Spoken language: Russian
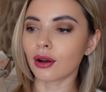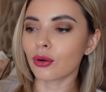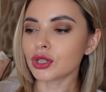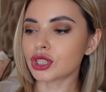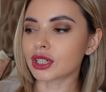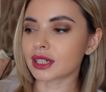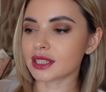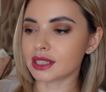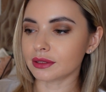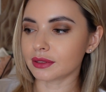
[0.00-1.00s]
Очень
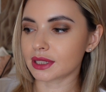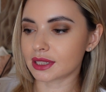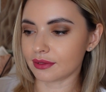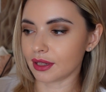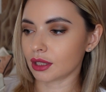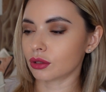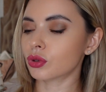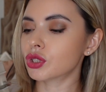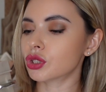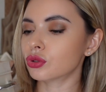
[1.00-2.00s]
красивый цвет,
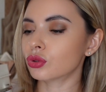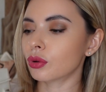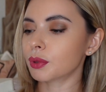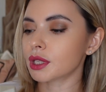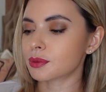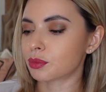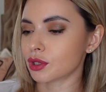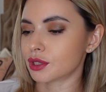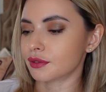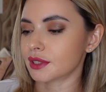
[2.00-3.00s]
очень удобно
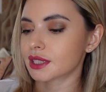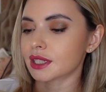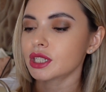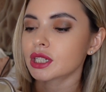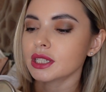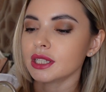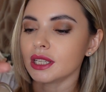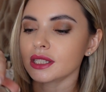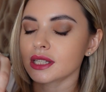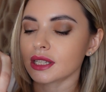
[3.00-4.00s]
использовать, крышка
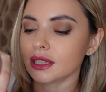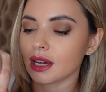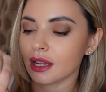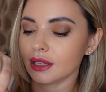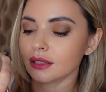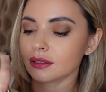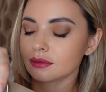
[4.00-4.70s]
не заедает.